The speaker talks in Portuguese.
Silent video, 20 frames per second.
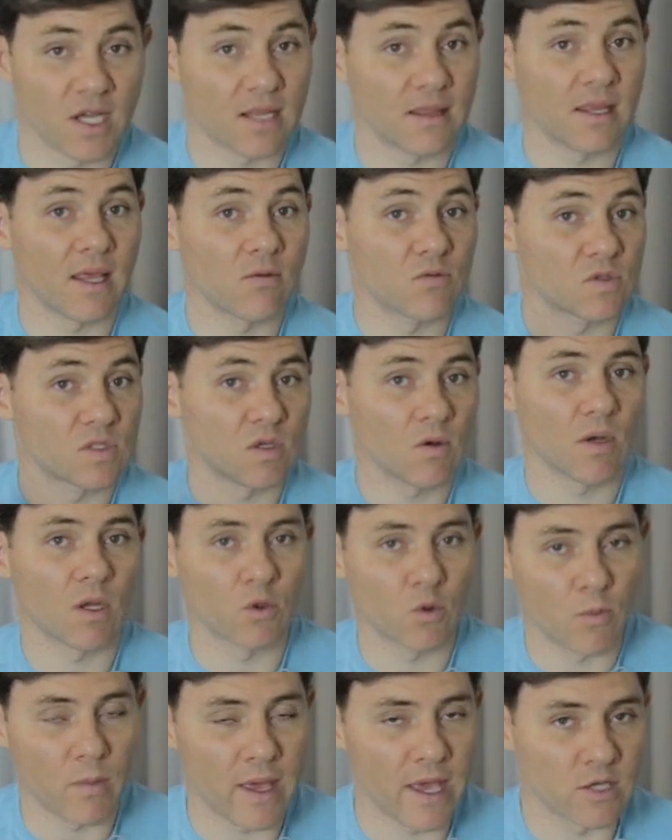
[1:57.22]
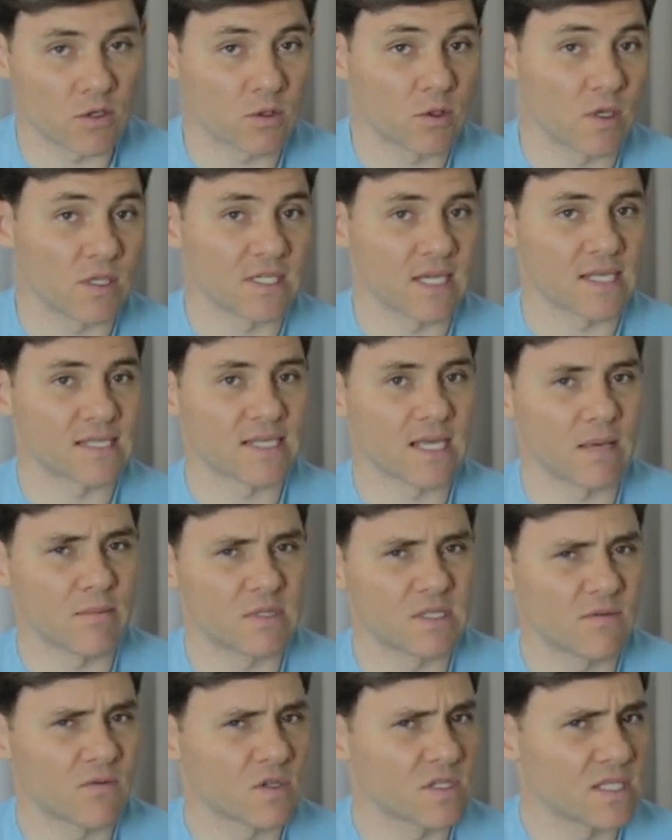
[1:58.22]
já tem o seu laudo médico, então ele já sabe
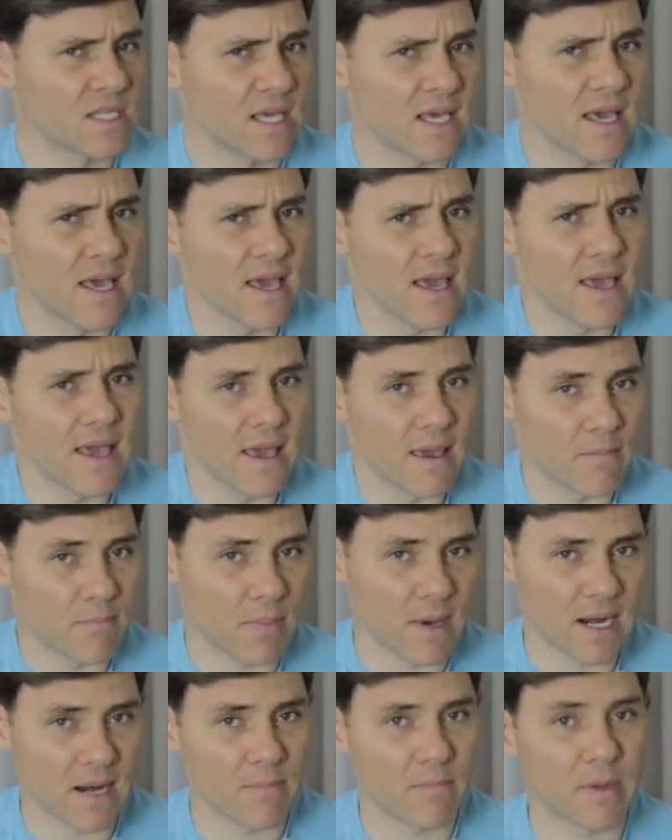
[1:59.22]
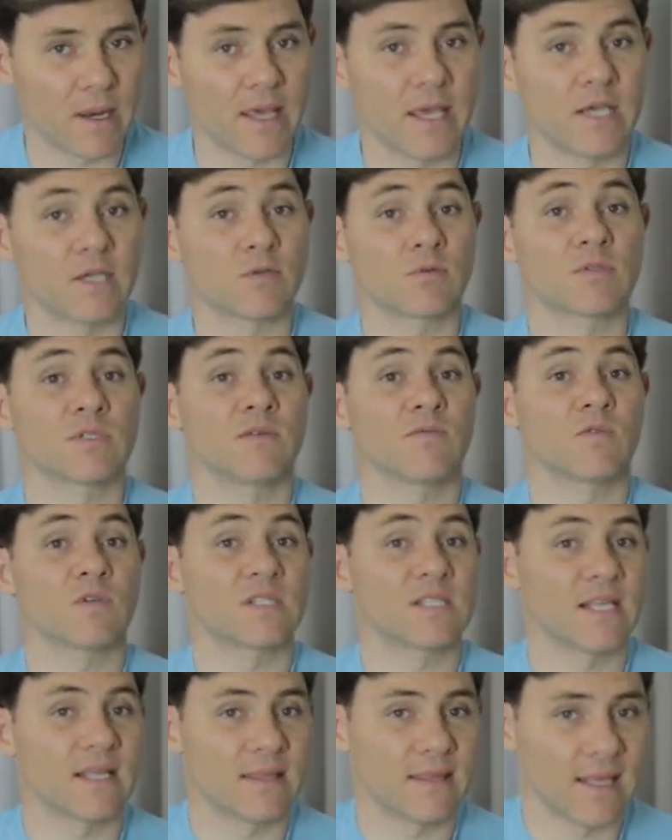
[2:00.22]
se você é paraplégico, se
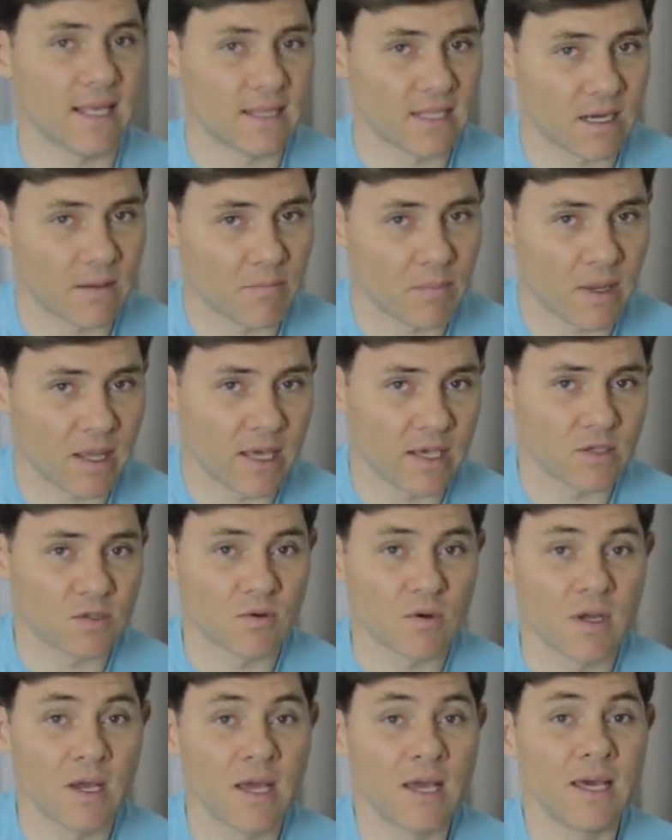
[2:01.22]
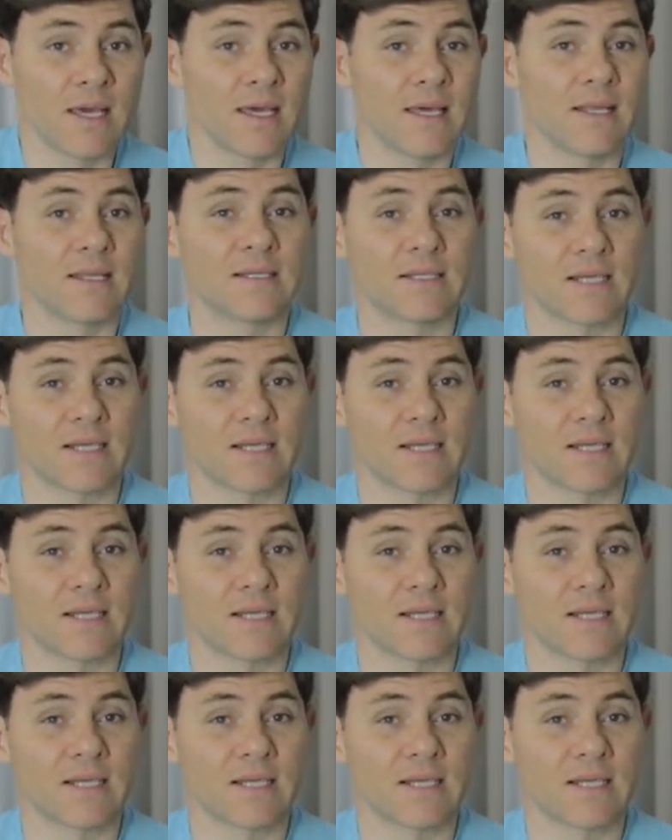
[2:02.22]
você é tetraplégico, ele